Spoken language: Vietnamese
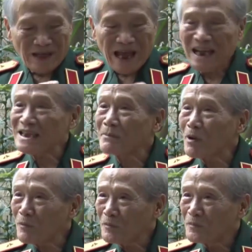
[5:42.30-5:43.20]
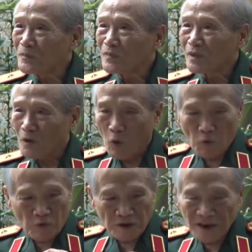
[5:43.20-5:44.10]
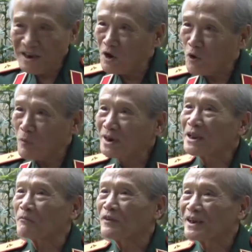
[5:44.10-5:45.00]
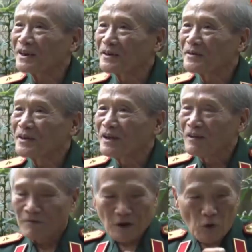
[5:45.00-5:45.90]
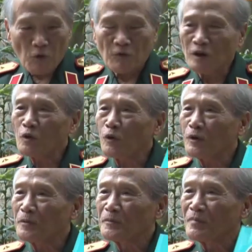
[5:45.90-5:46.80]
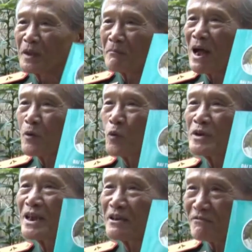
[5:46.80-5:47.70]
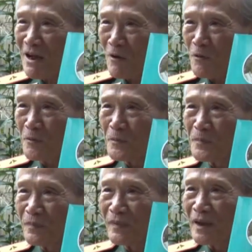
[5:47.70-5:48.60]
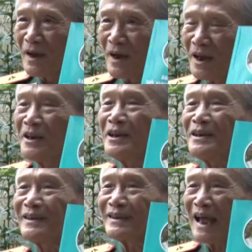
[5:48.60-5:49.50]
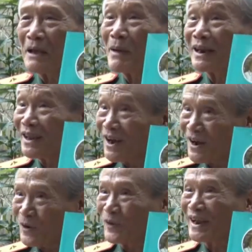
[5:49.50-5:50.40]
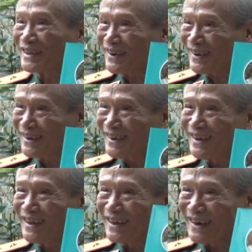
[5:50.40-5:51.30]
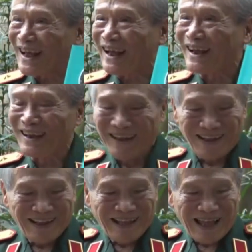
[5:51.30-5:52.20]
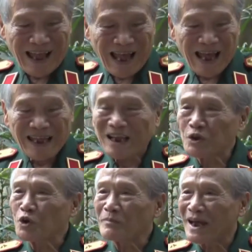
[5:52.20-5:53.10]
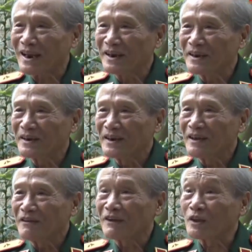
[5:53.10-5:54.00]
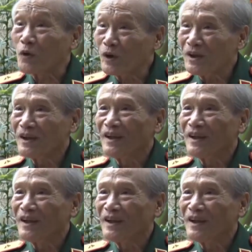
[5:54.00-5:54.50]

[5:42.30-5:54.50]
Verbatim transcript: hai giám đốc cùng với rất nhiều biên tập viên và cùng với tôi mang cuốn sách vào khấn tại bàn thờ của đại tướng rằng hai nhà xuất bản và tôi